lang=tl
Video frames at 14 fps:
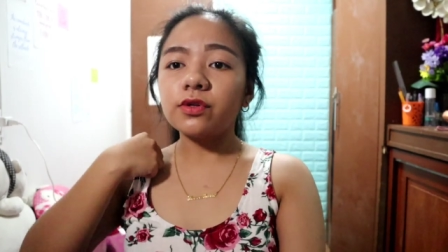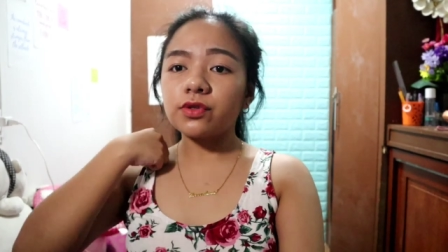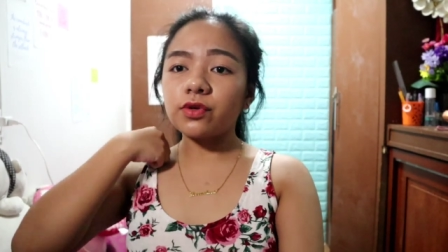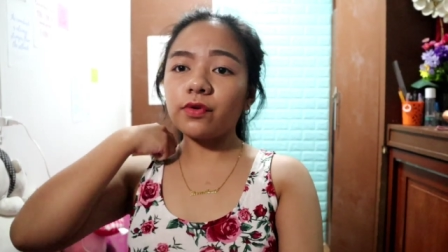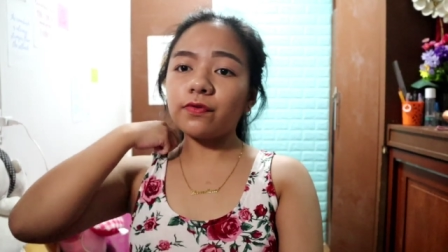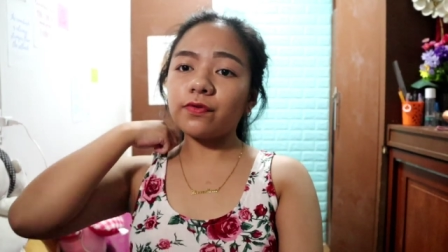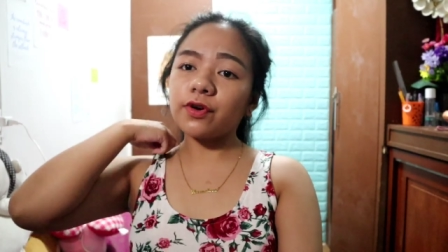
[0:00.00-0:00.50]

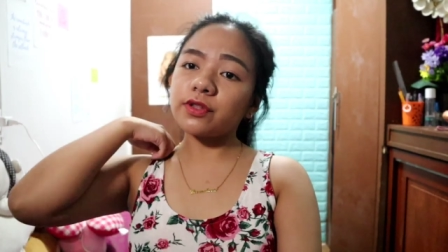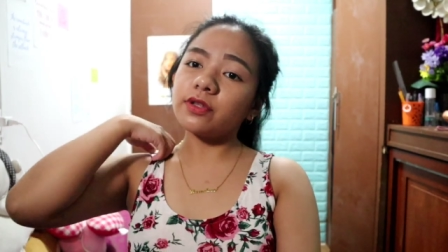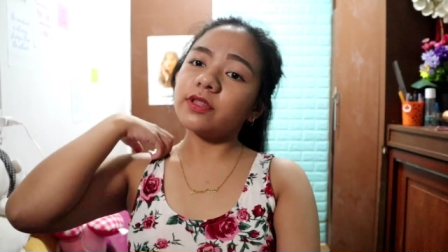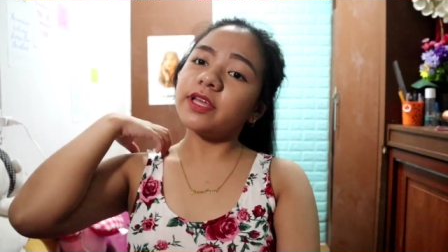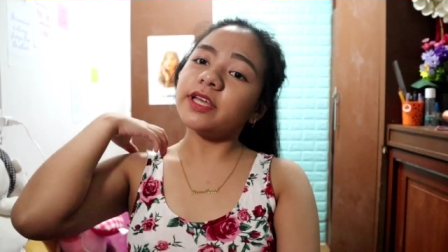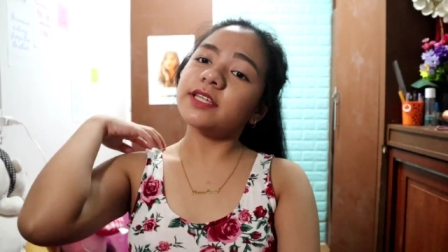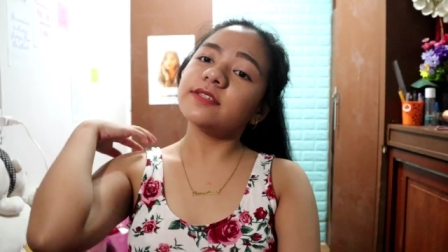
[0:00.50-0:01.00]
So for
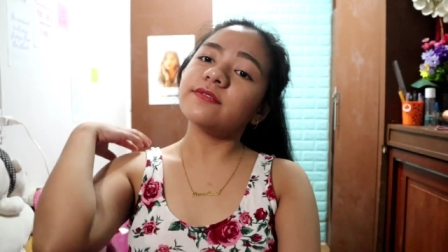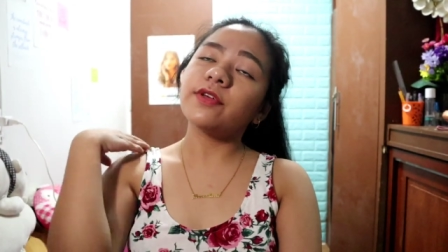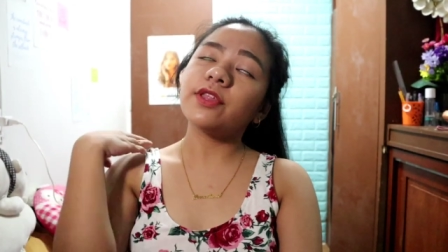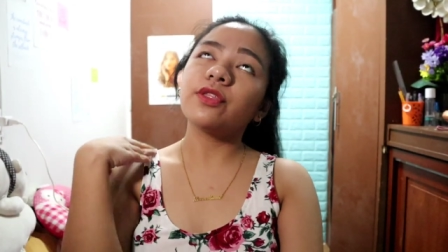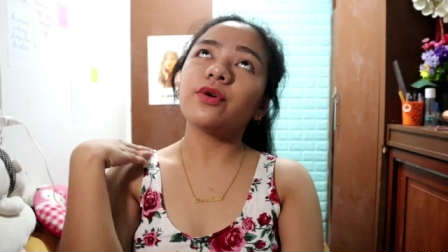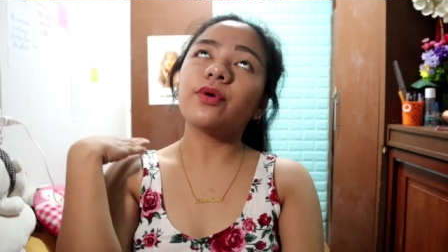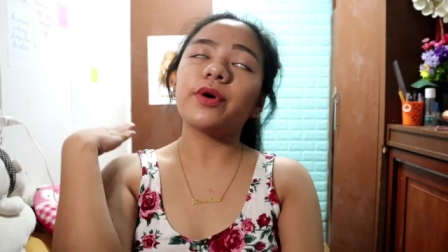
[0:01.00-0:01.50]
today's
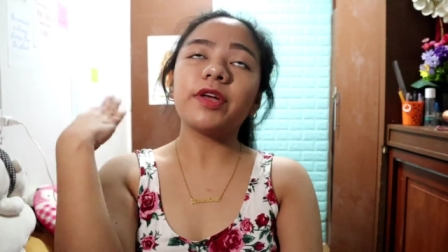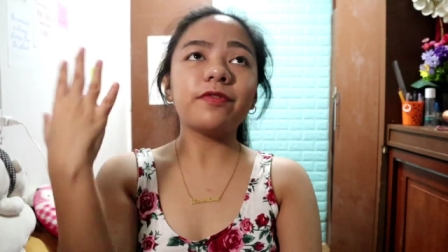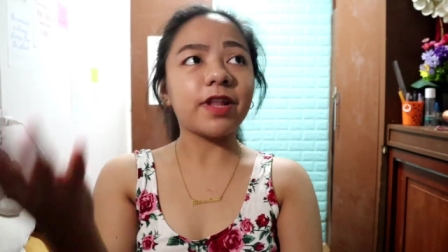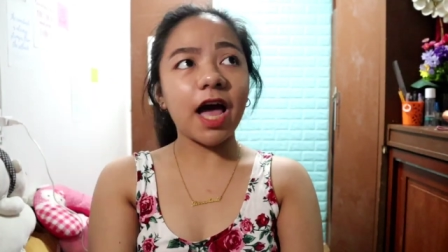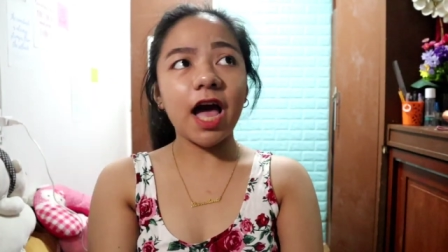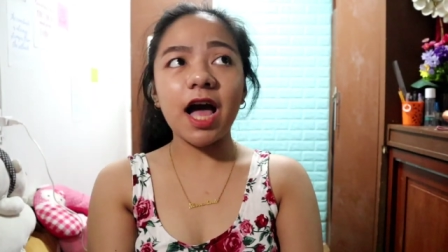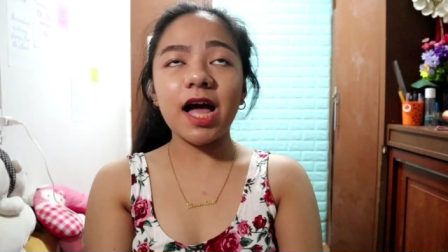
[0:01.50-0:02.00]
video,
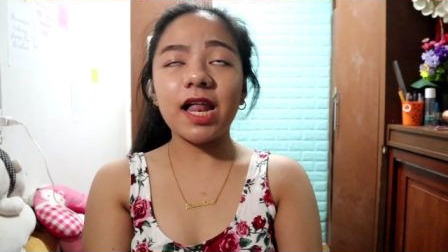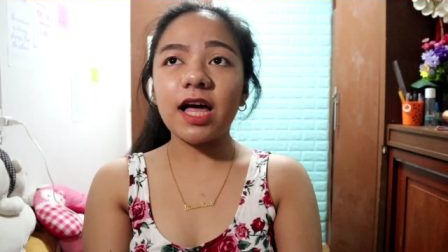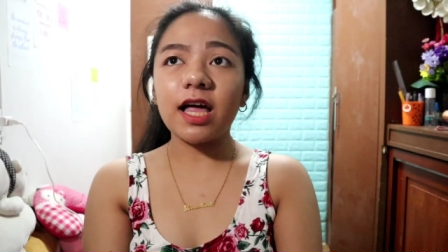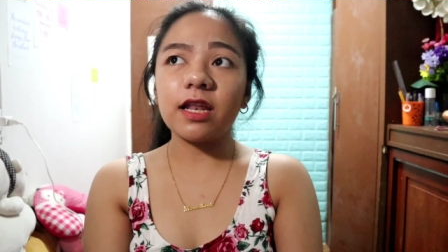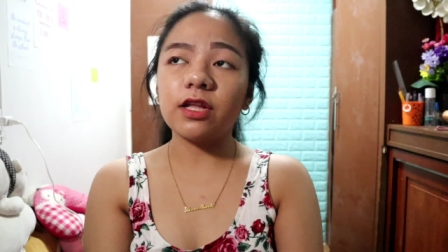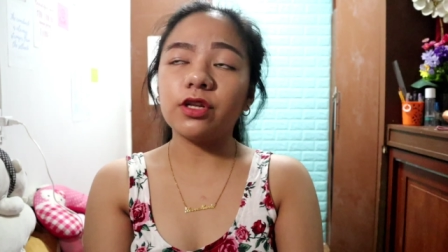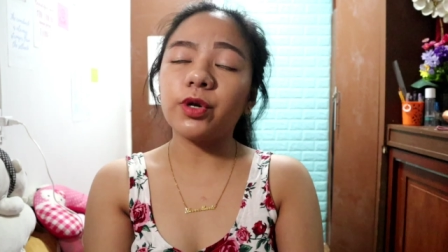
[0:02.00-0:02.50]
if
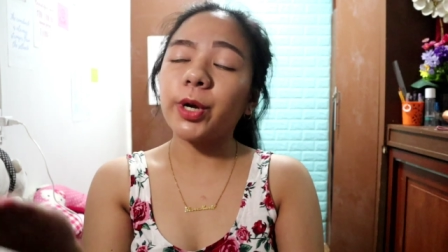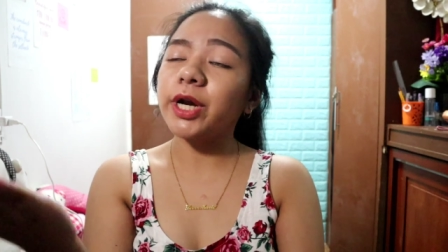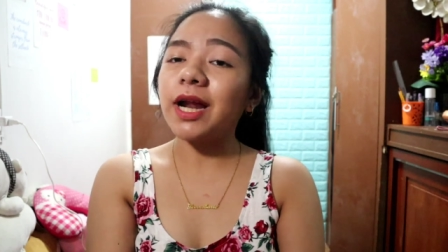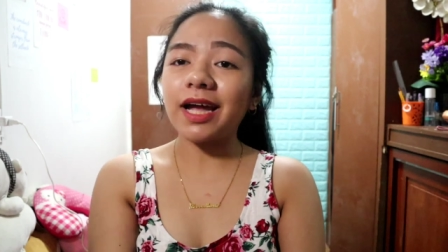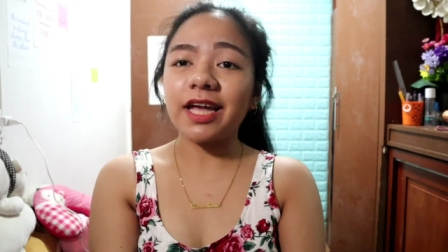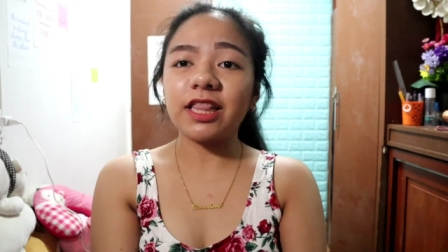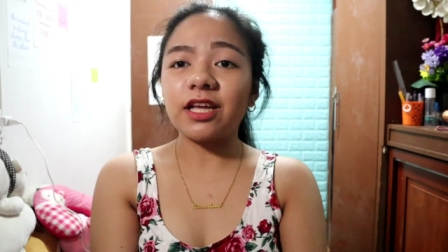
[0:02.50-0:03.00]
naaalala nyo or
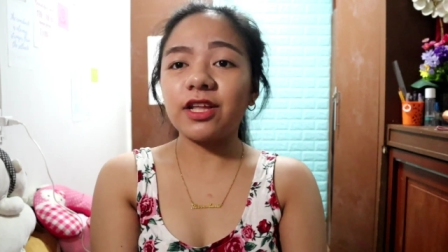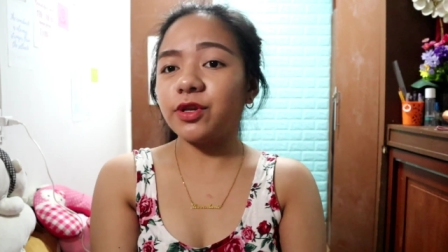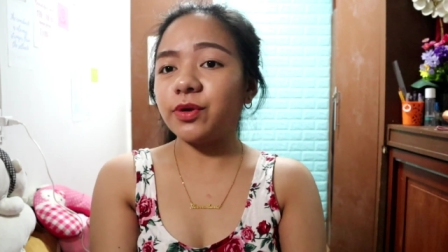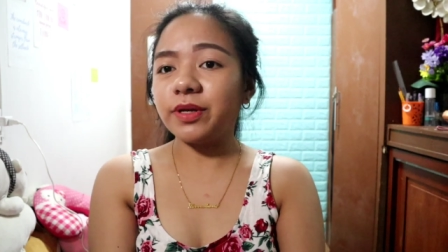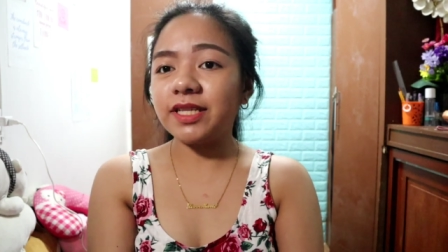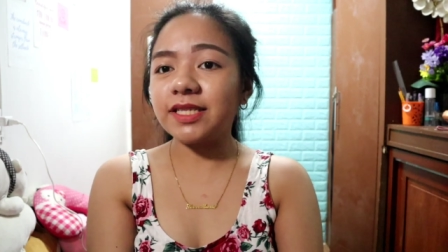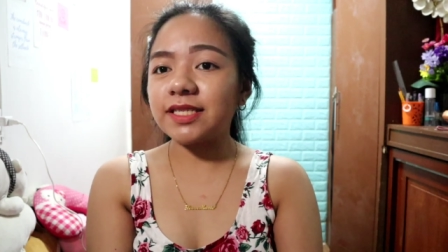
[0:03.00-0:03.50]
nakita
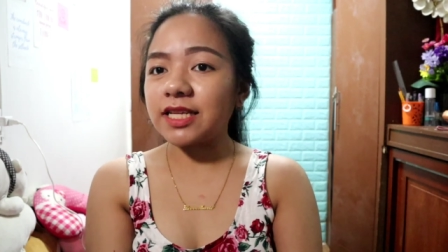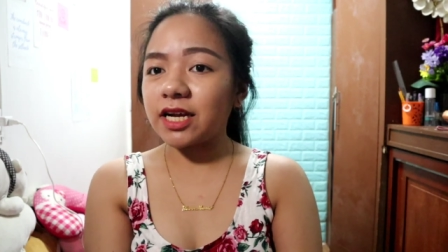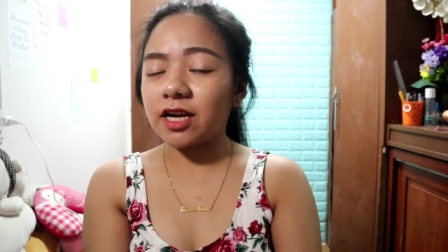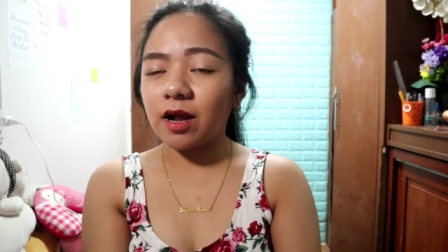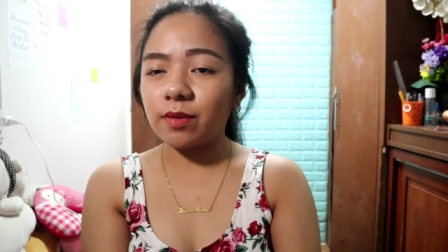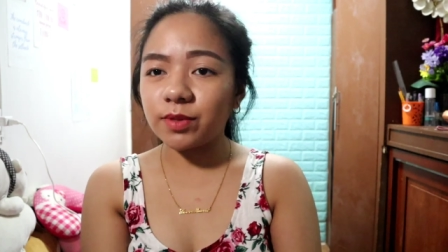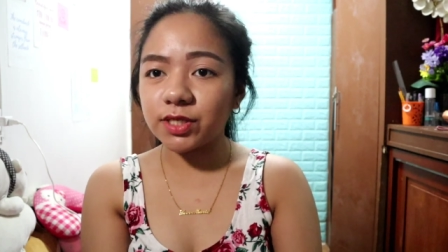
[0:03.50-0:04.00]
nyo yung
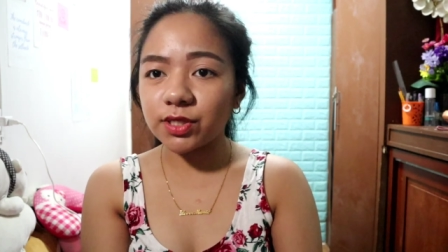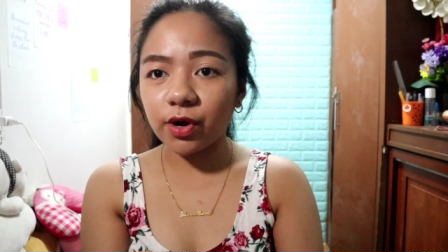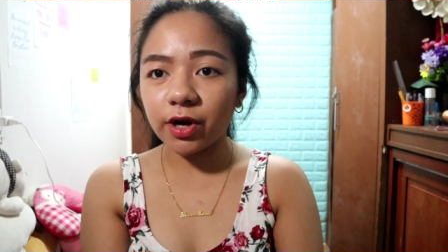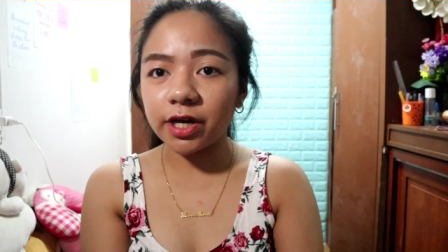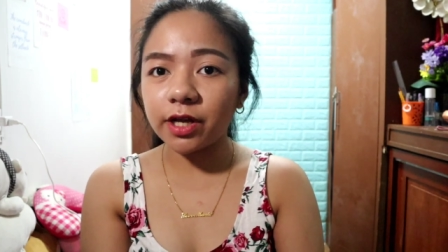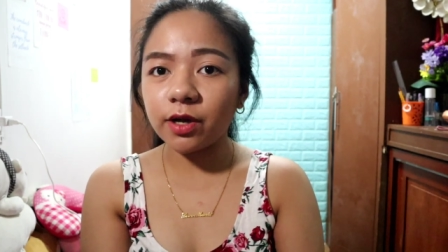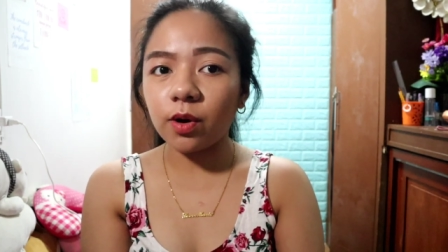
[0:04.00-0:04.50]
Instagram
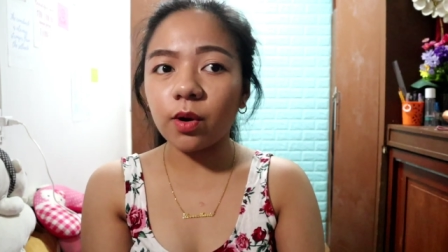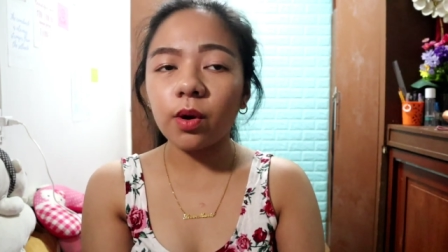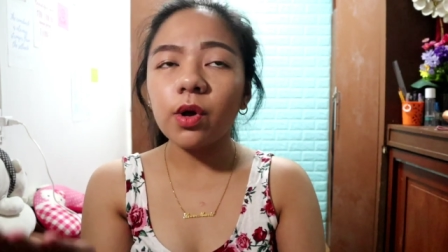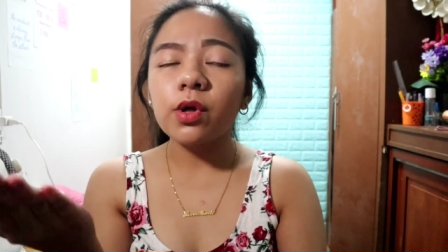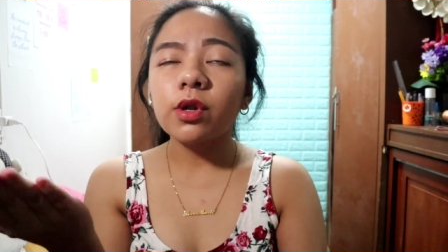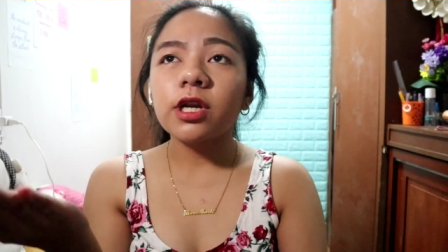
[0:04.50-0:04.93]
story ko